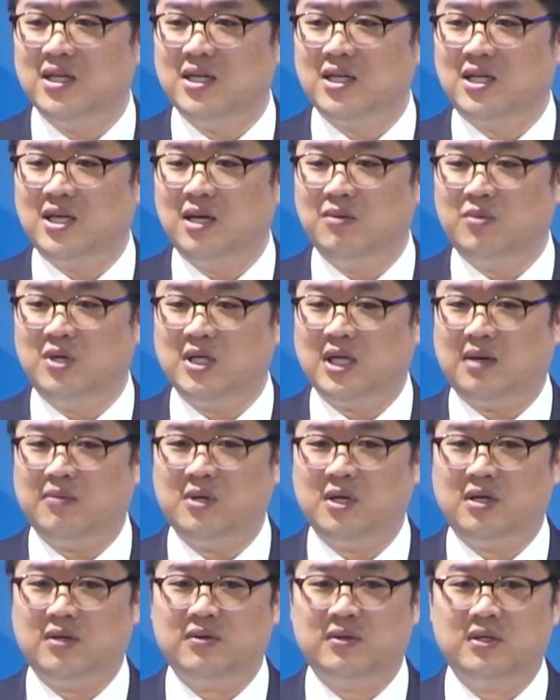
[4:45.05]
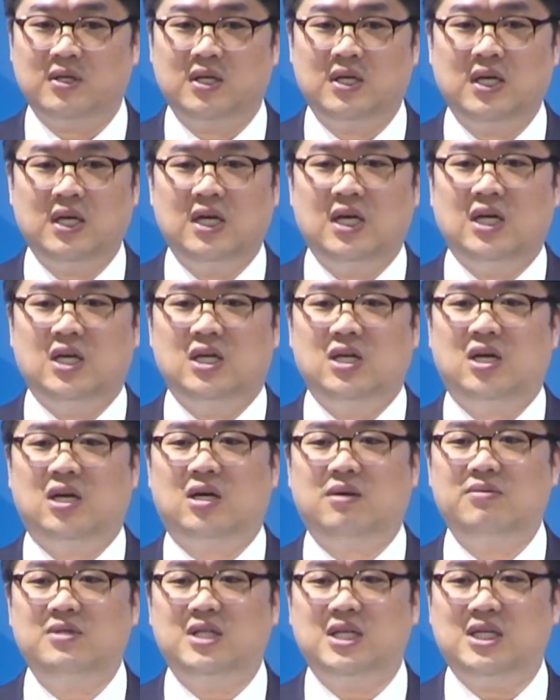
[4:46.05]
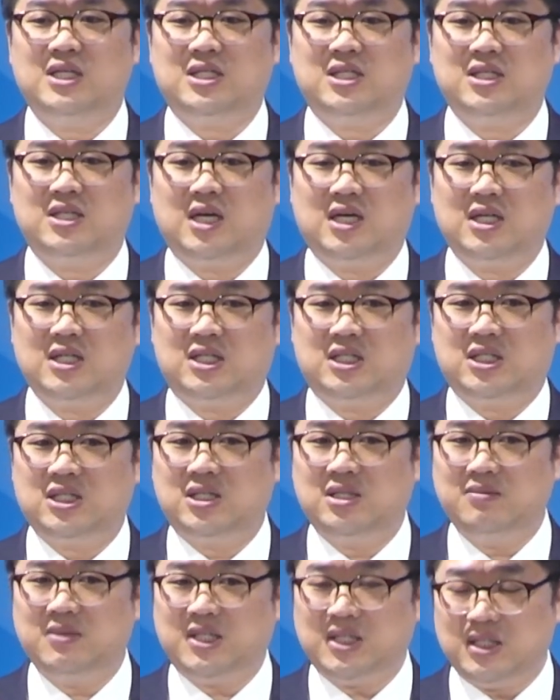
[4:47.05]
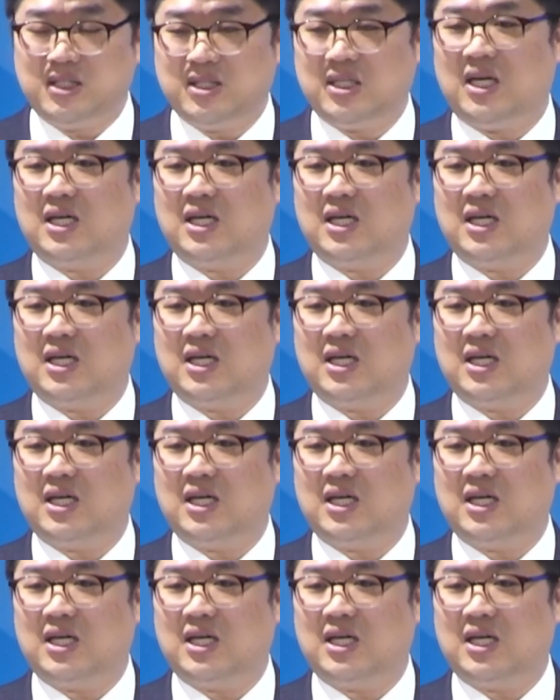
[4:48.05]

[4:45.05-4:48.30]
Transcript: 그게 뭐냐면 여러분들의 신앙이 지금이 끝이